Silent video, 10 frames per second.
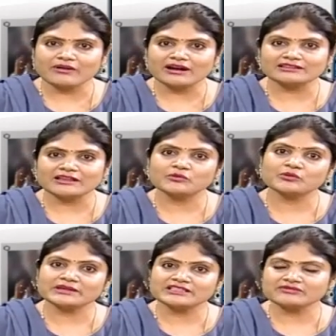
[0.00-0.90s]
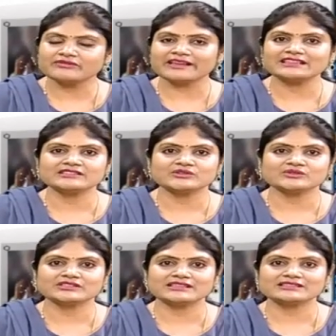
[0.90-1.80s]
వాడతాము మంచి ఫైల్స్
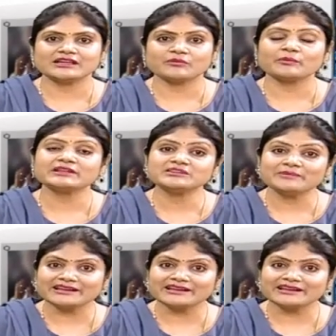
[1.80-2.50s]
యూస్ చేస్తాము మంచి